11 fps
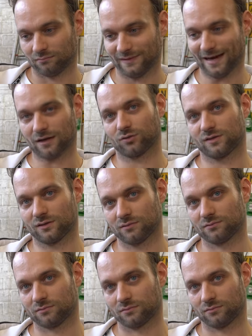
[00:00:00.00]
nachrüstet.
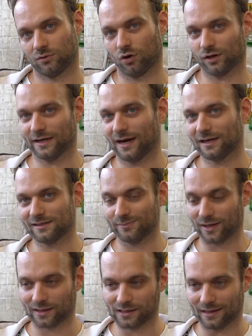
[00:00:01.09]
Original ist
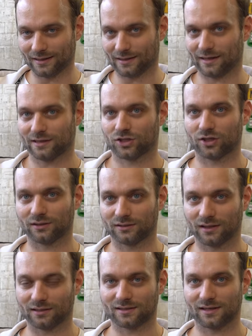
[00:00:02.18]
immer ein kleiner Catch-Tank
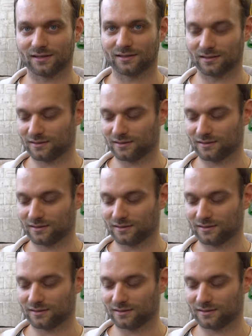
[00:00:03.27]
da, das heißt,